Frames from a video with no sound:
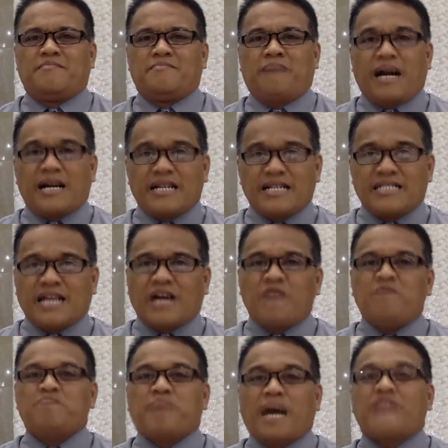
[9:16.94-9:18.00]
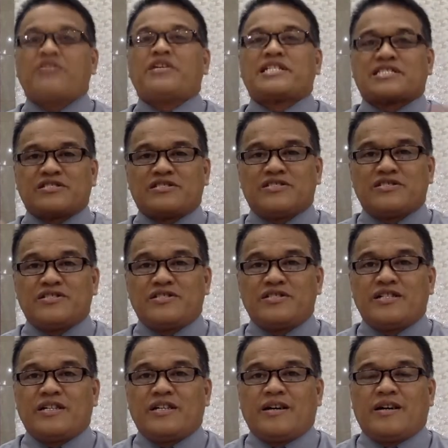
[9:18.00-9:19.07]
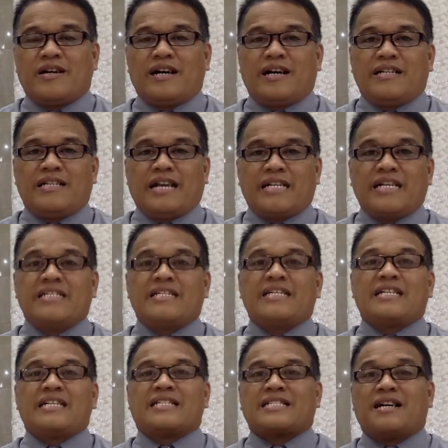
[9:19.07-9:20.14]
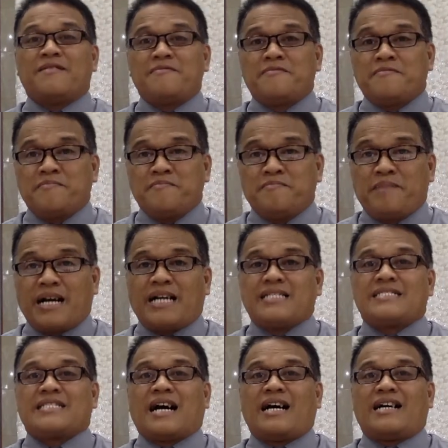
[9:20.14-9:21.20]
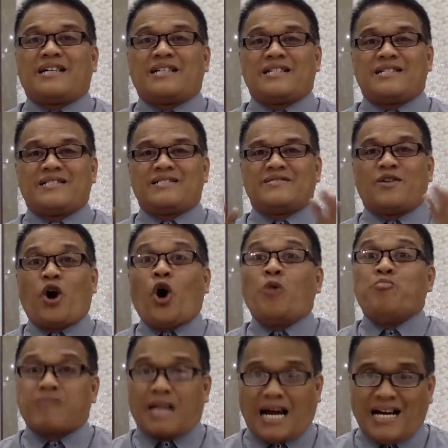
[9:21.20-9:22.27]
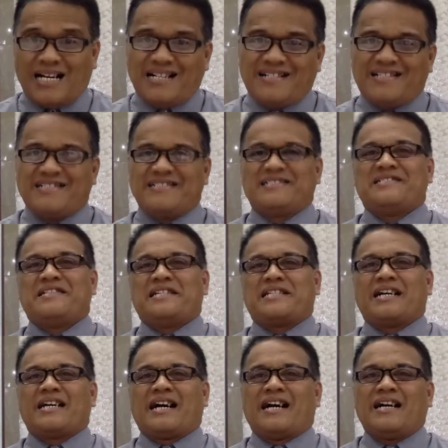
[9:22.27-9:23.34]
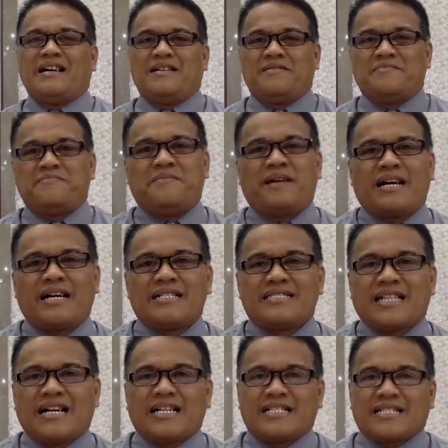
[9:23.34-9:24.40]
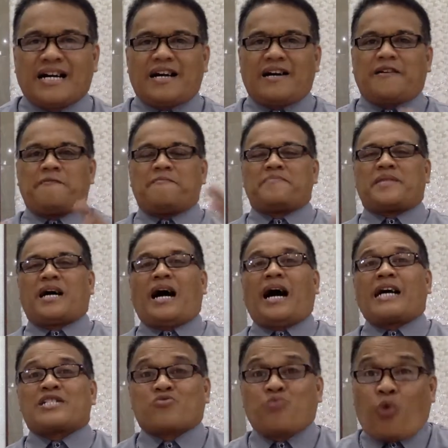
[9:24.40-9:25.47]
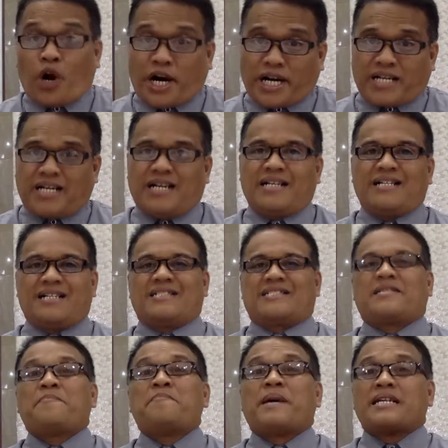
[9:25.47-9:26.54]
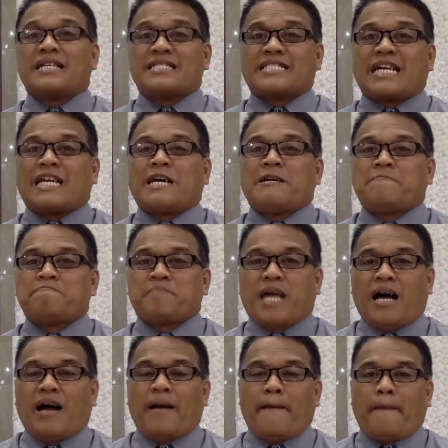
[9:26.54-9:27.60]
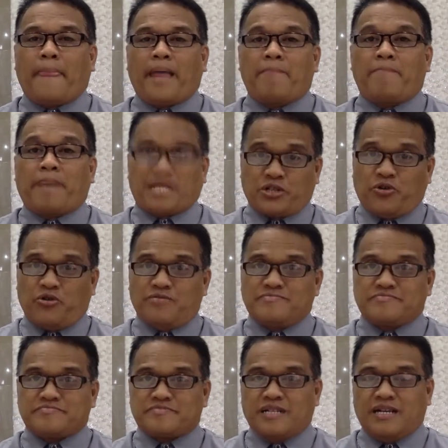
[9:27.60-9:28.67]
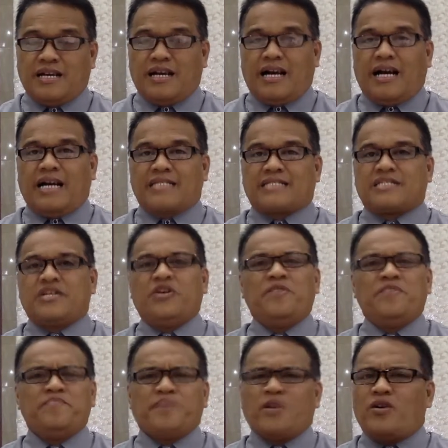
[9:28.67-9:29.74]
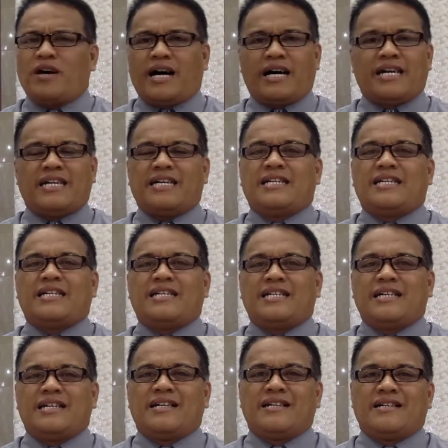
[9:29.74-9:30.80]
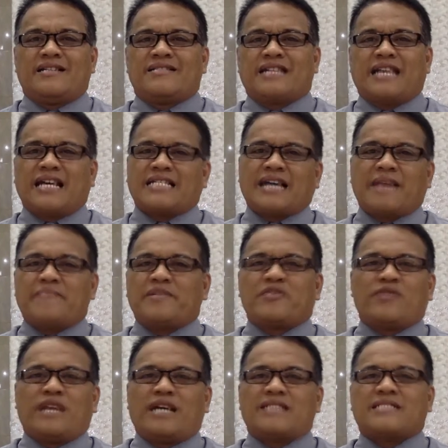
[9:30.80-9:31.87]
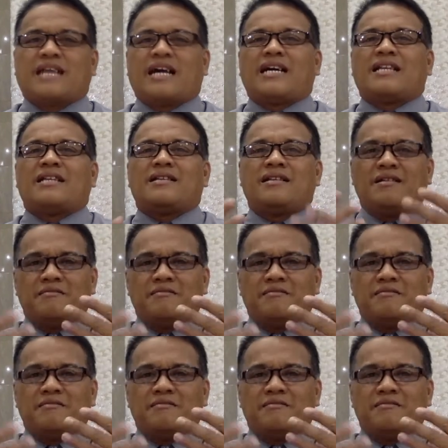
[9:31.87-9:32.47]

makita kung paano ito nagiging isang magandang obra. Ika nga, magandang isang artwork sa pamagitan ng paso. At yun po ay sinasabi ko lang dahil